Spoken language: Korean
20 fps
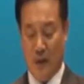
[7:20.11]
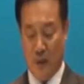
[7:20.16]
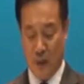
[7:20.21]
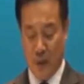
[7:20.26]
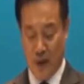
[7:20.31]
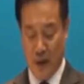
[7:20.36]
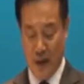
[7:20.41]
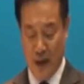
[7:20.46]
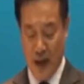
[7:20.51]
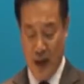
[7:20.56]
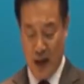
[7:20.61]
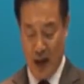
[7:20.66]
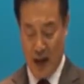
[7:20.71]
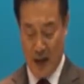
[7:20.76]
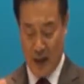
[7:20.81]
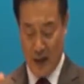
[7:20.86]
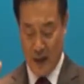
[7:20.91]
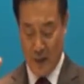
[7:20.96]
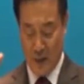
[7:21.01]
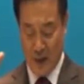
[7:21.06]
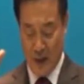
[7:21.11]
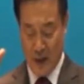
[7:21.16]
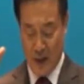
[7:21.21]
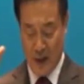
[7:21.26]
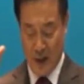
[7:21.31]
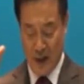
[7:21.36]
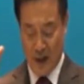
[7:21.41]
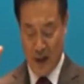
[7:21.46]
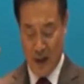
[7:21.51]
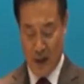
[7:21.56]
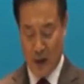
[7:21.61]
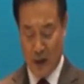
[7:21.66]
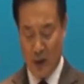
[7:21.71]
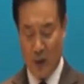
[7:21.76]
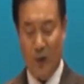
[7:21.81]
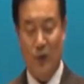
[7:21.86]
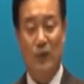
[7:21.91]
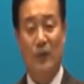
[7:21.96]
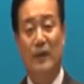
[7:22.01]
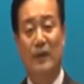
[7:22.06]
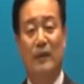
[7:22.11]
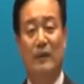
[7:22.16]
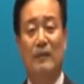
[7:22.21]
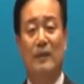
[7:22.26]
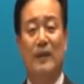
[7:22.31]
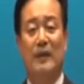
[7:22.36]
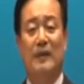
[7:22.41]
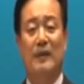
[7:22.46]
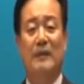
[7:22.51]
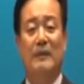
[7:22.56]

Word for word: 우리는 하나님의 소유기 때문에.